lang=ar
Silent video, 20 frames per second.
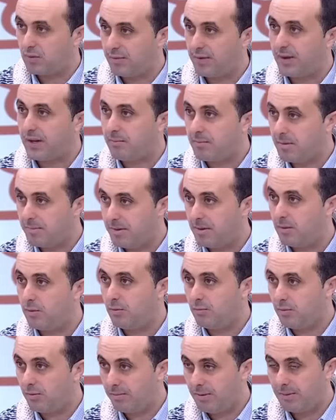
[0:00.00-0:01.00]
الفرق ما
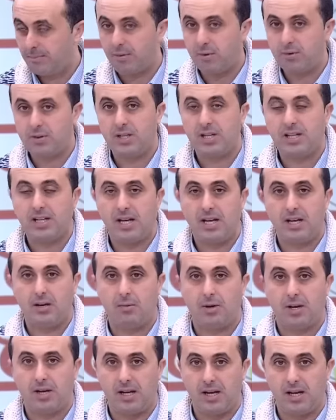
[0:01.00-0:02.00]
بينهم وما بين البروتينات
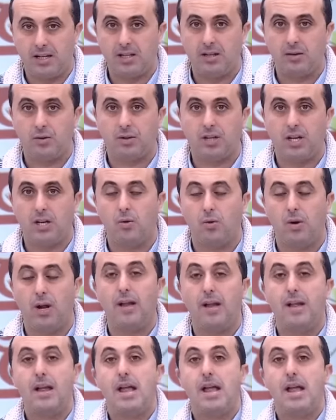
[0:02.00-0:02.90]
الحيوانيه أيوة، هذه النقطه الاولى